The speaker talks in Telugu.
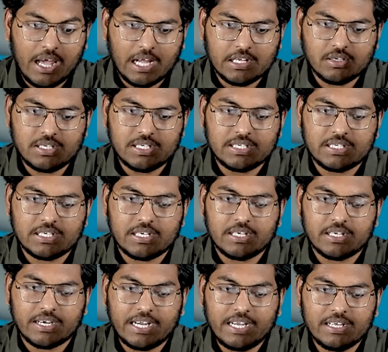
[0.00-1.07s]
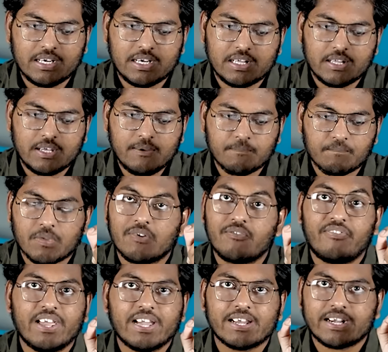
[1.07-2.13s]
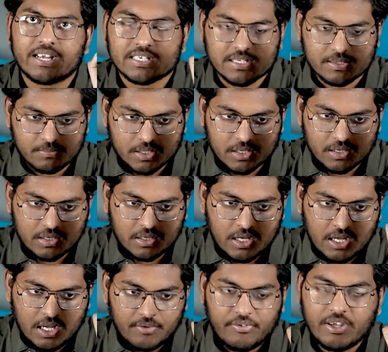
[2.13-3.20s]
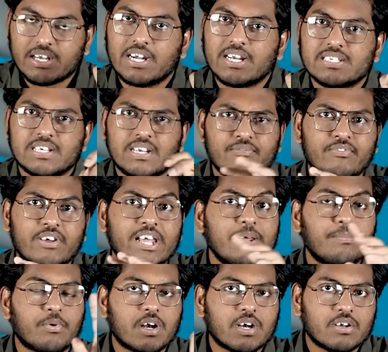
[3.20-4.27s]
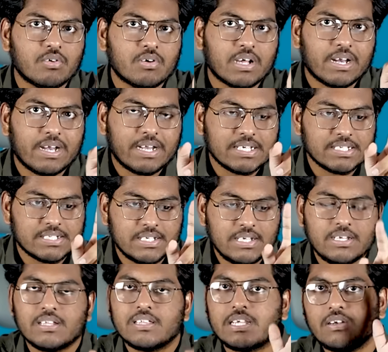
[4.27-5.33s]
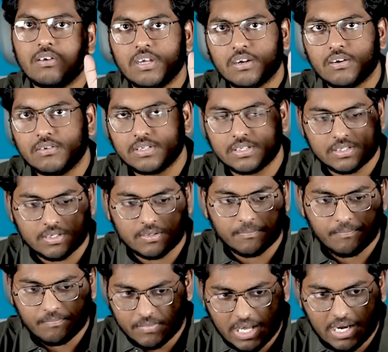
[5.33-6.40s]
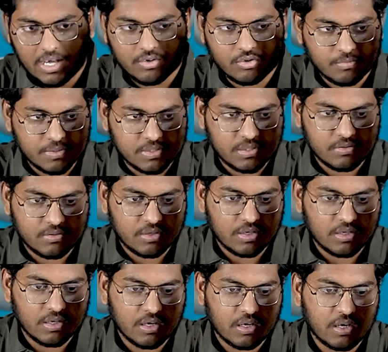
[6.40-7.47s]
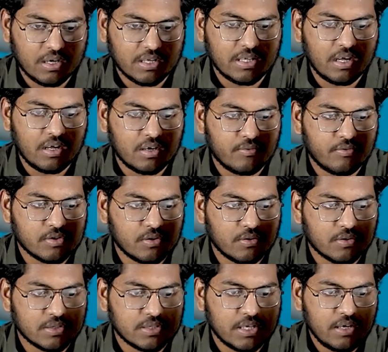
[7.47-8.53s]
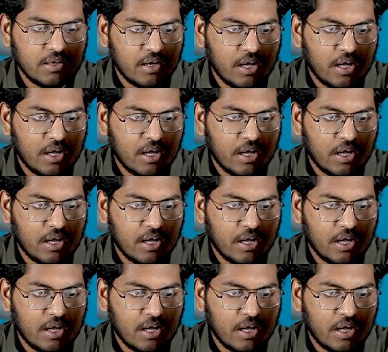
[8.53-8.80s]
యాక్చువల్లీ ఈ రేటింగ్ అనేది ఫేక్ రేటింగ్స్ అనమాట ఫేక్ రేటింగ్స్ అంటే వేరే ప్రోడక్ట్ యొక్క రేటింగ్స్ని దీనిలో ఇంక్లూడ్ చేశారు ఎలాగో చూపిస్తున్నాను కింద రివ్యూస్లోకి వస్తే